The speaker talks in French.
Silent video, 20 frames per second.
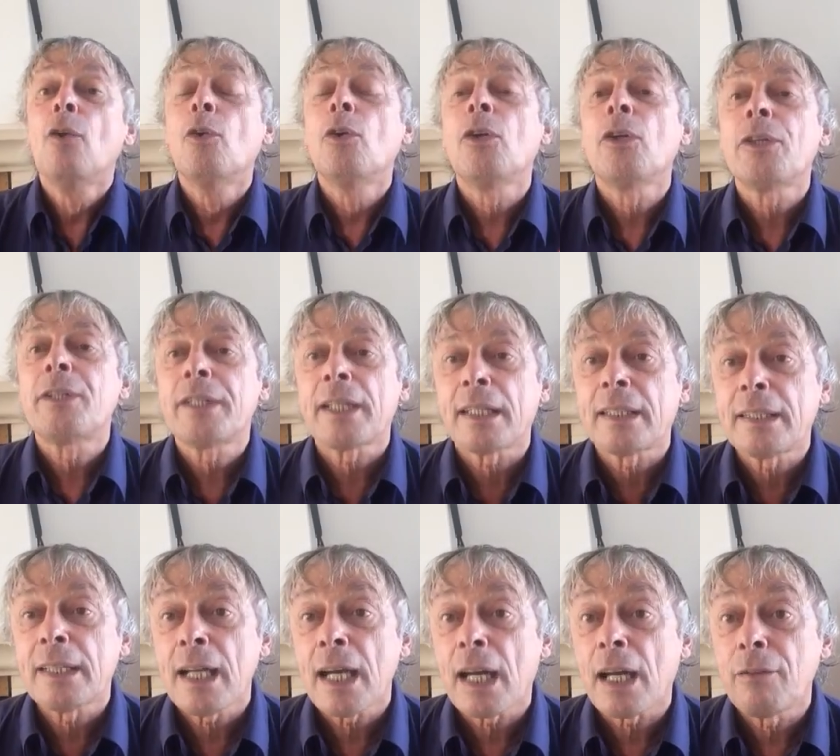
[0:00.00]
où le
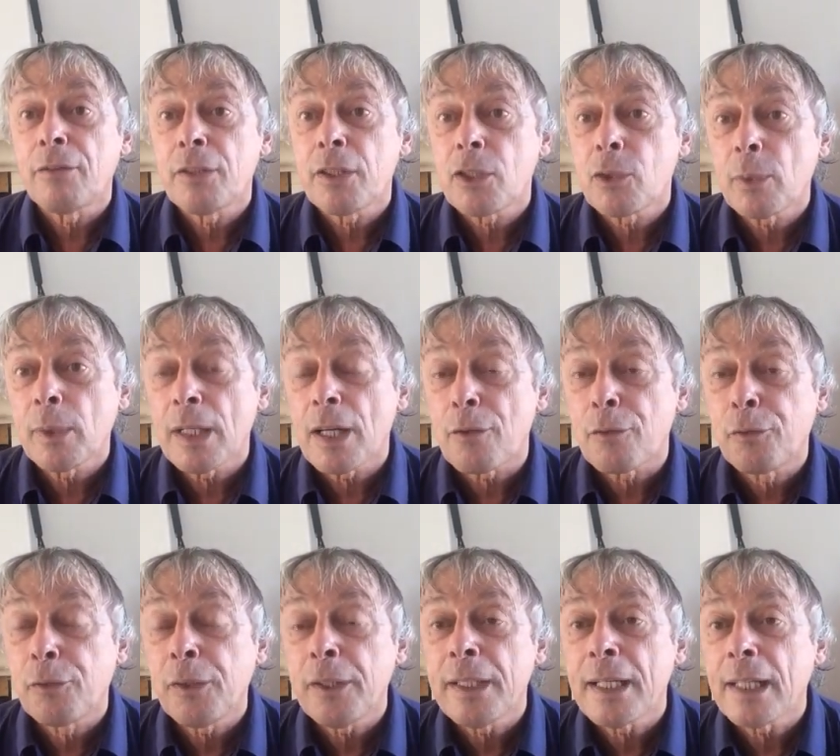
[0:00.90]
Qatar avait joué la
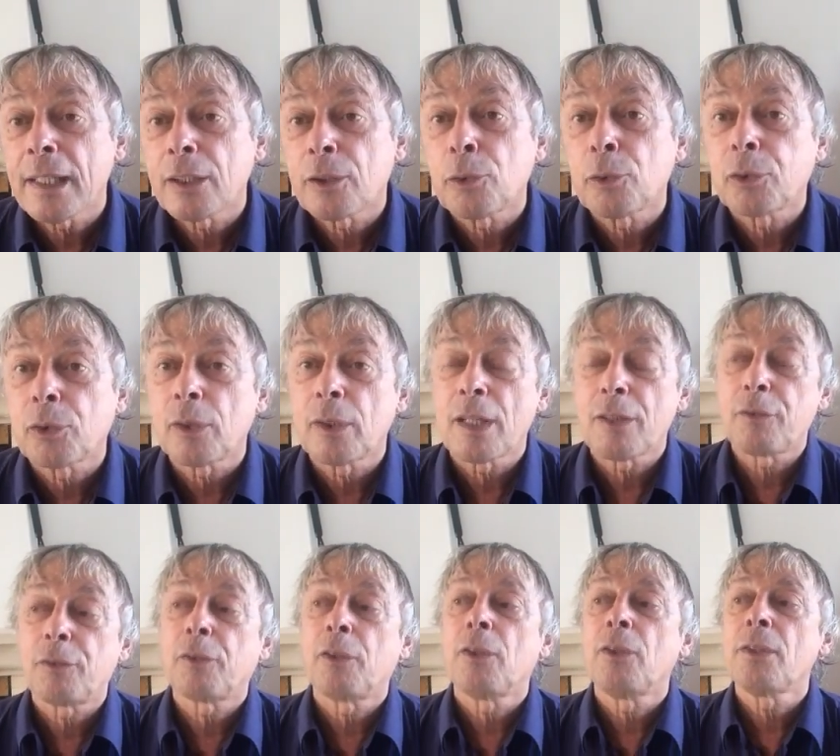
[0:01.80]
finale contre la
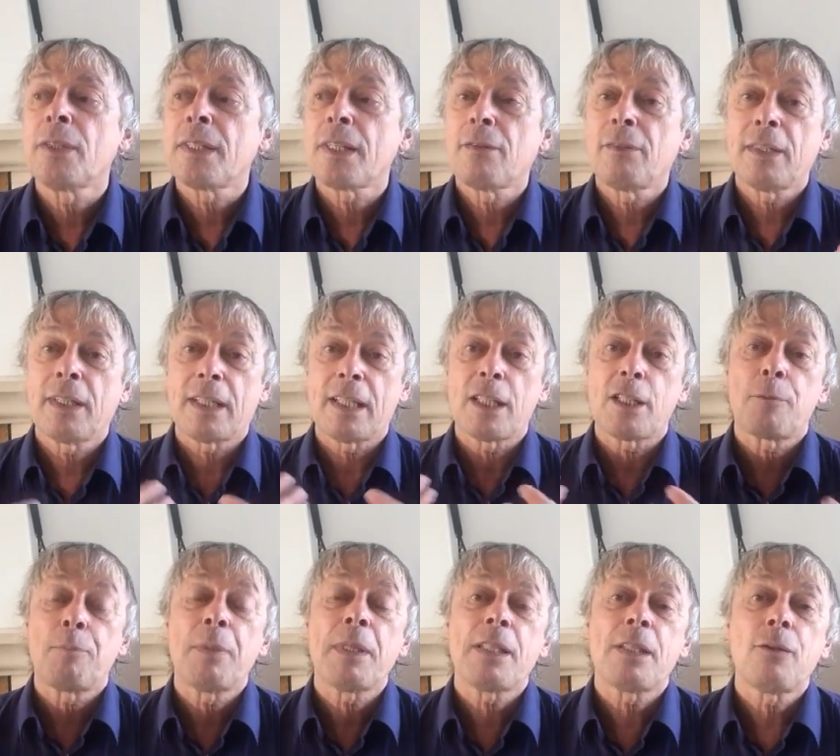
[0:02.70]
France avec la
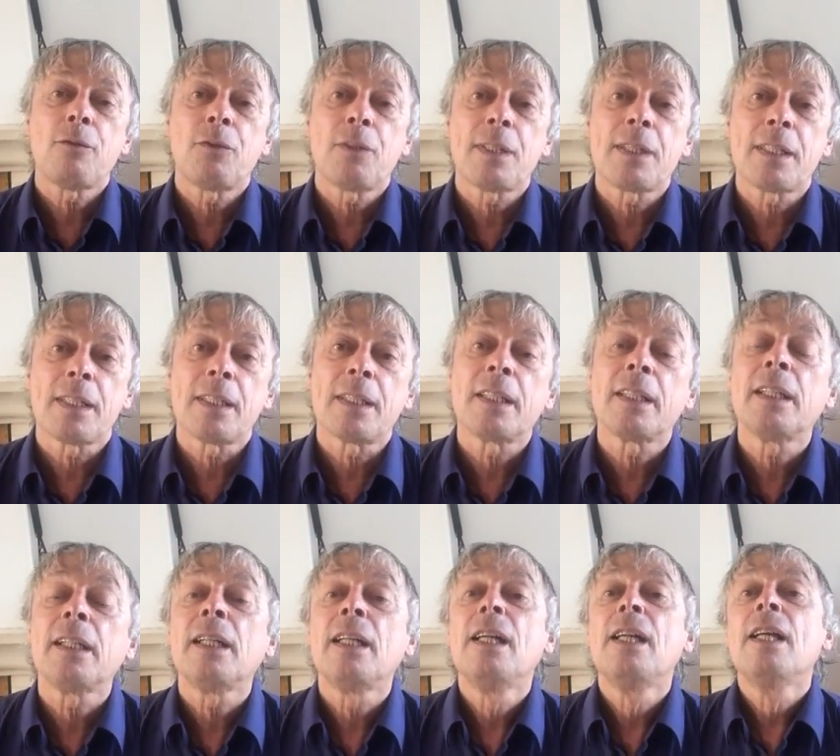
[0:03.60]

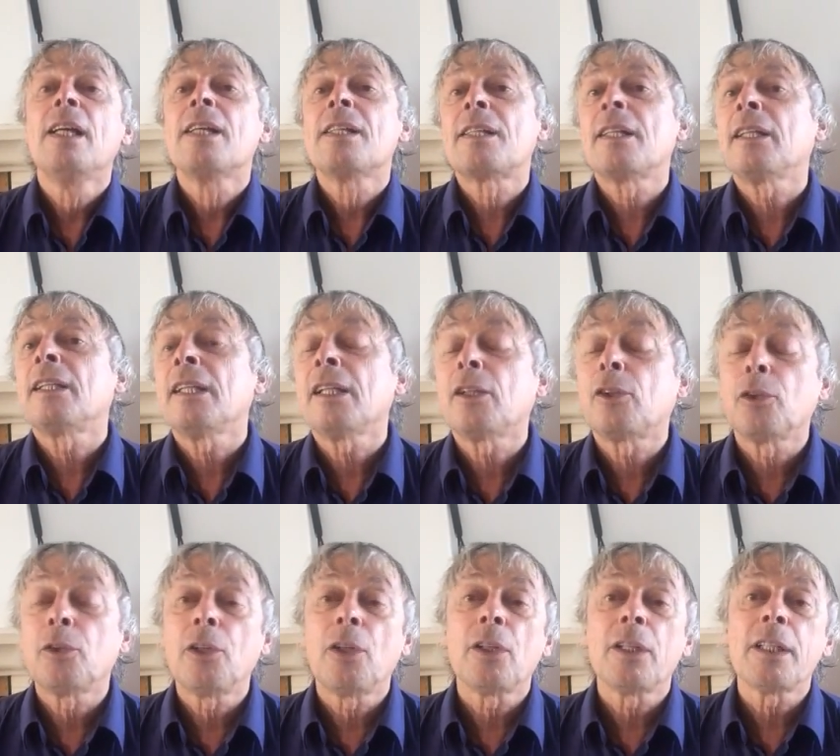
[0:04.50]
spécificité, c'était que
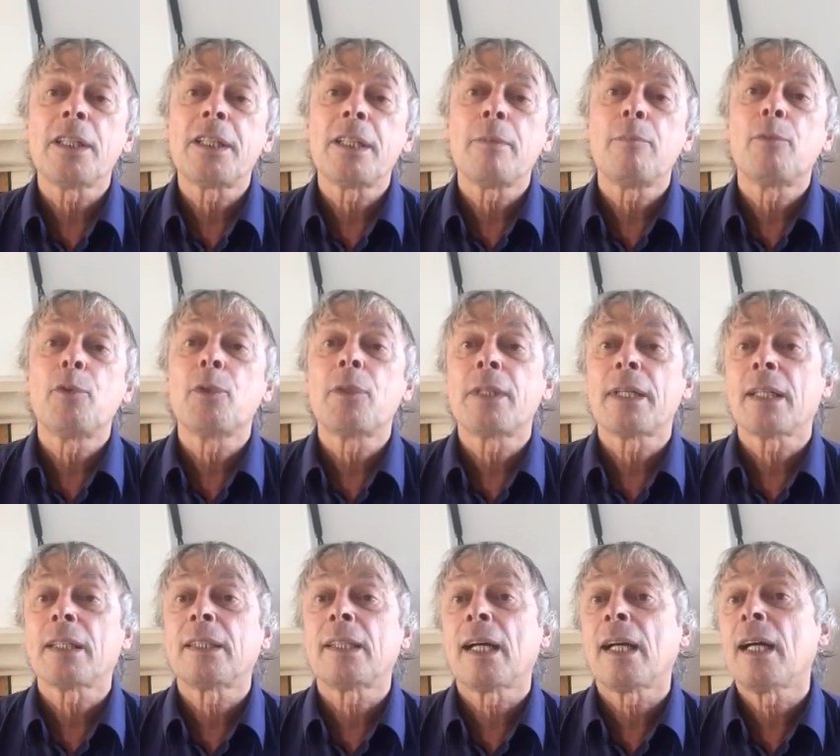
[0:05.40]
dans l'équipe du
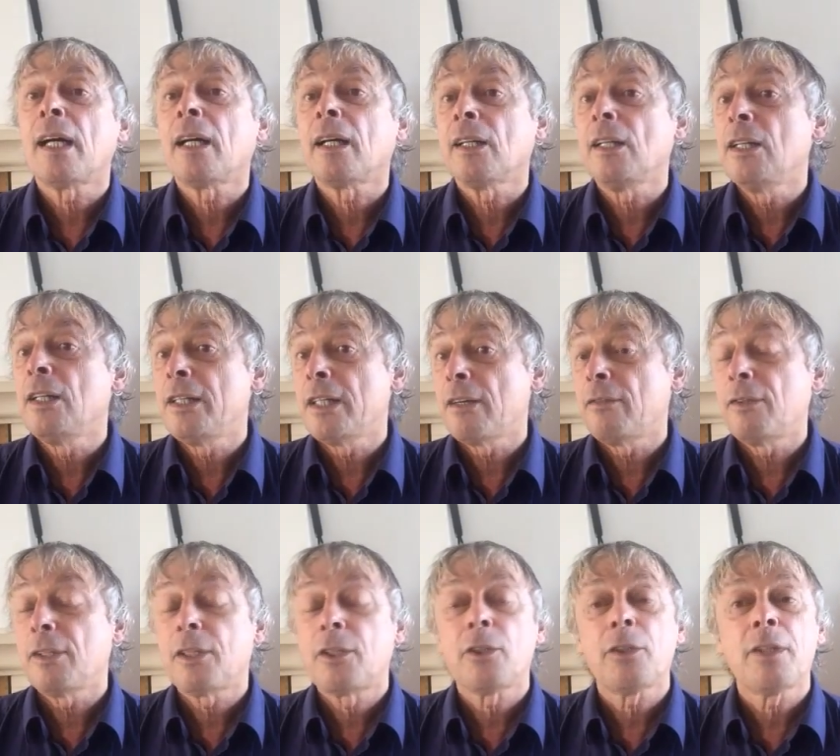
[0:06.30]
Qatar, il n'y
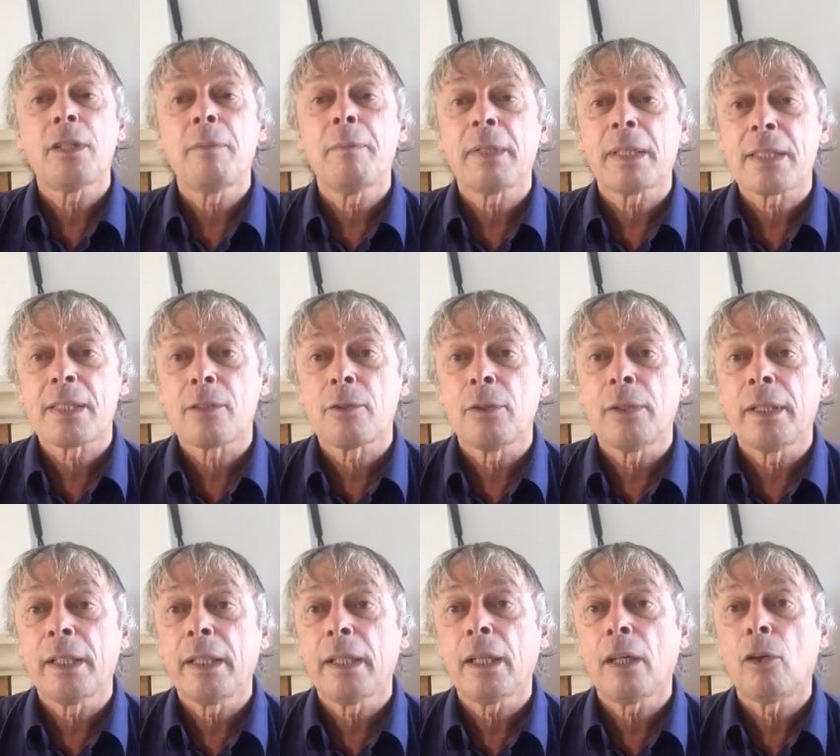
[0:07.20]
avait que des
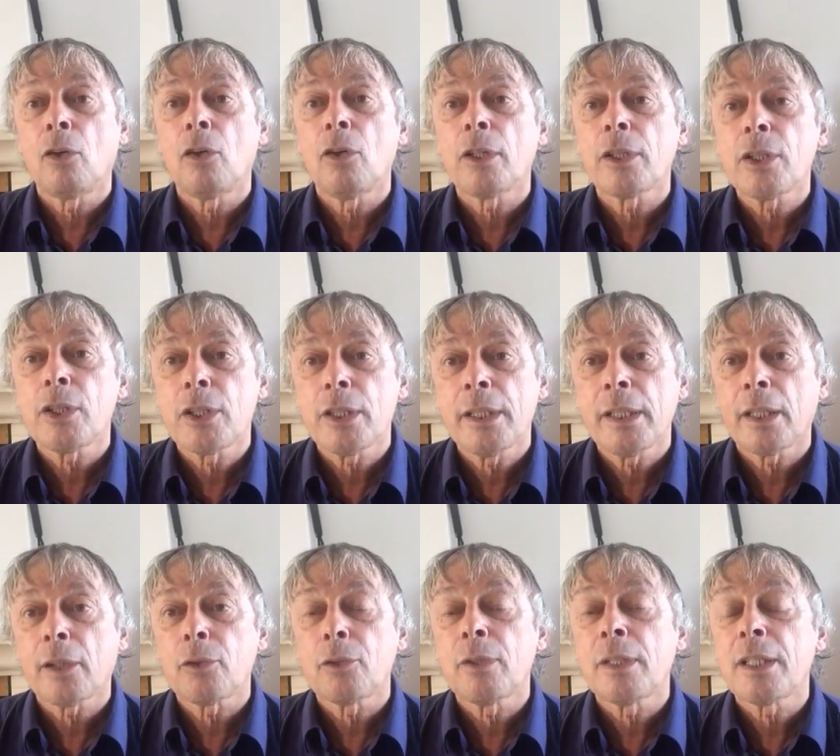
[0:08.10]
mercenaires
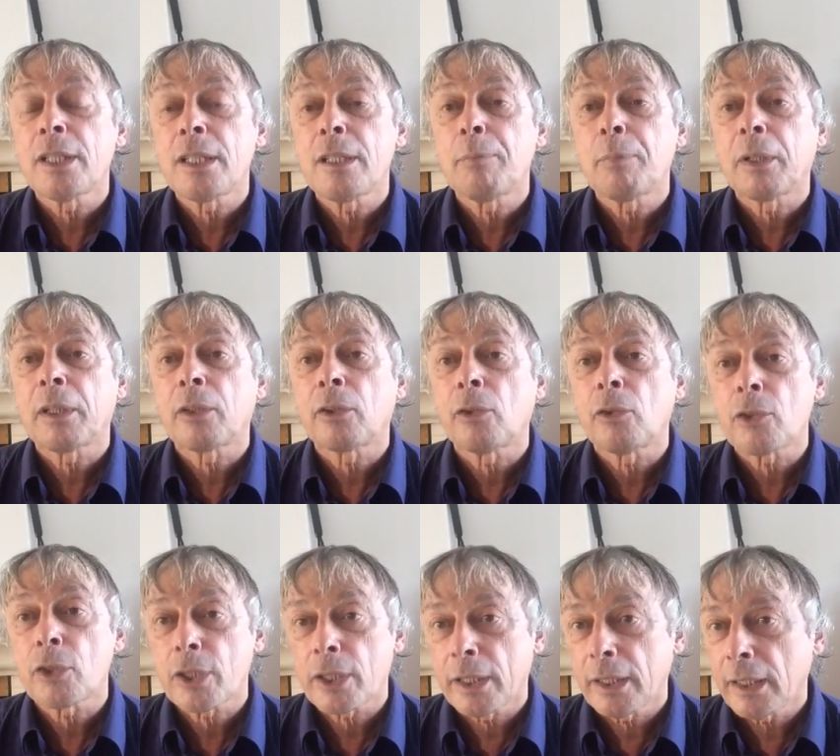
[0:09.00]
originaires d'une équipe
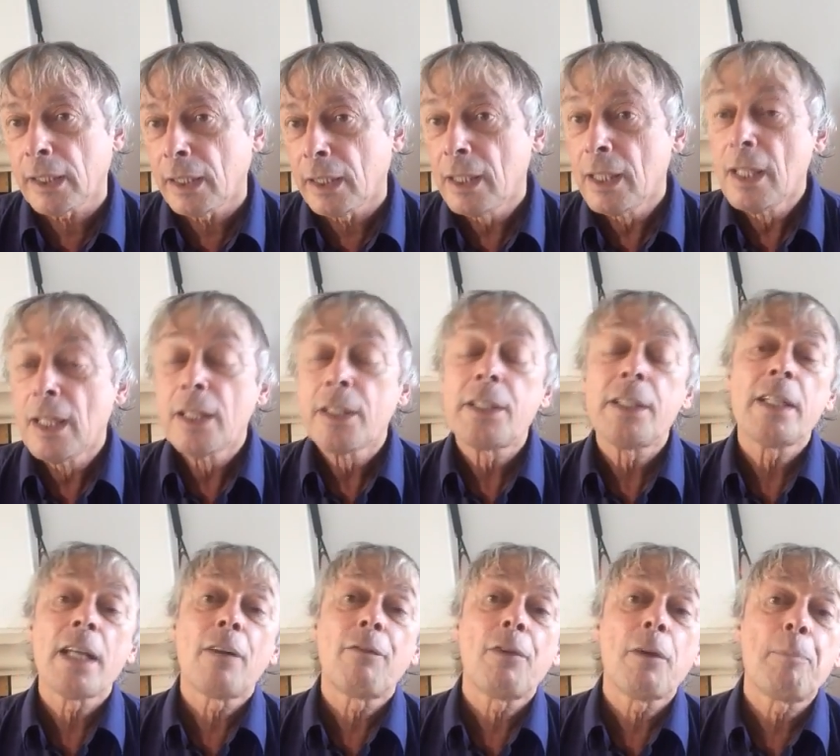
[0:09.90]
étrangère, qui
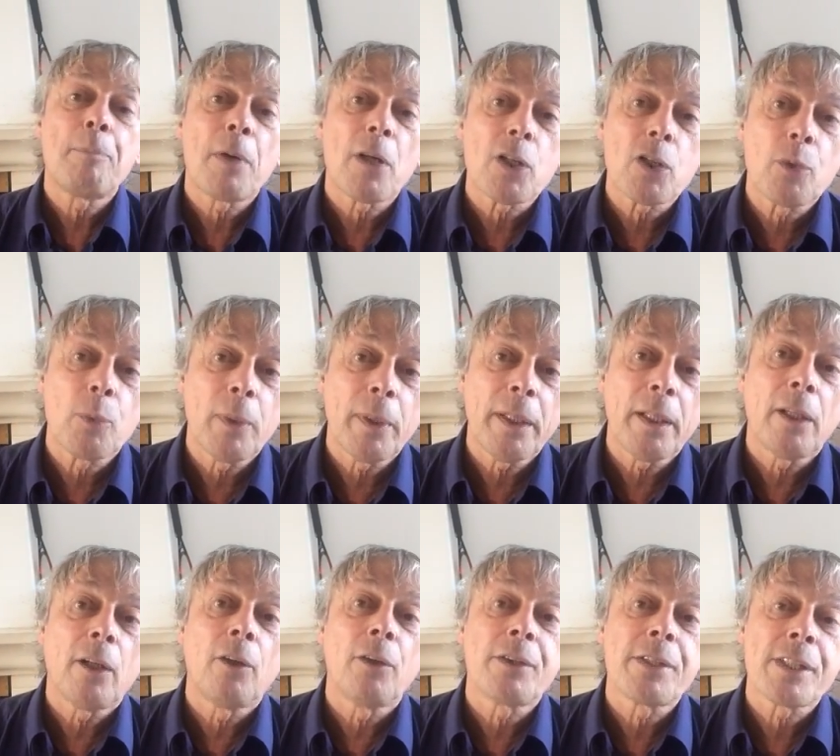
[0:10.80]
n'avaient pas joué
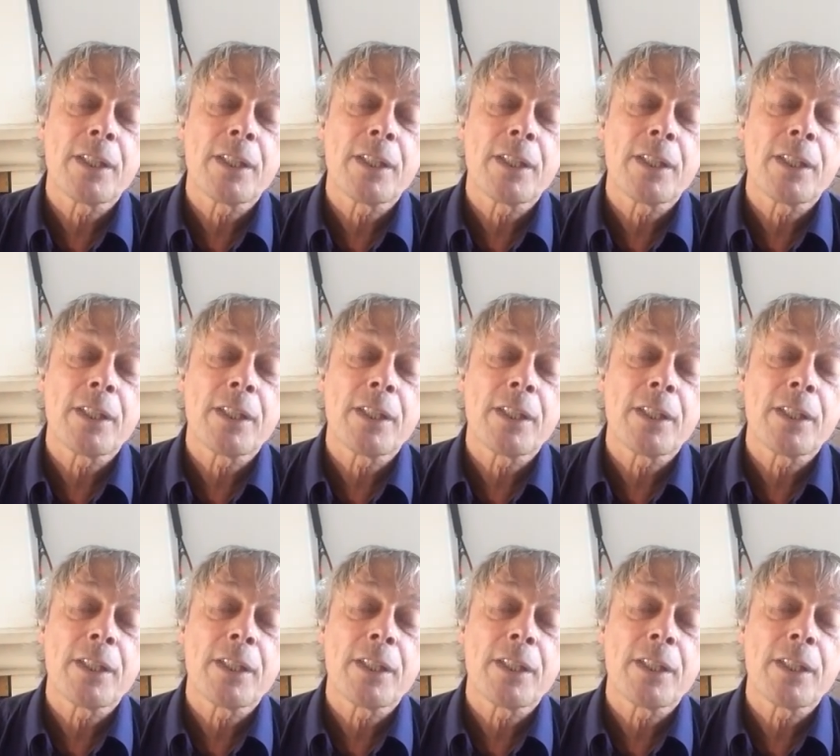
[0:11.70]
en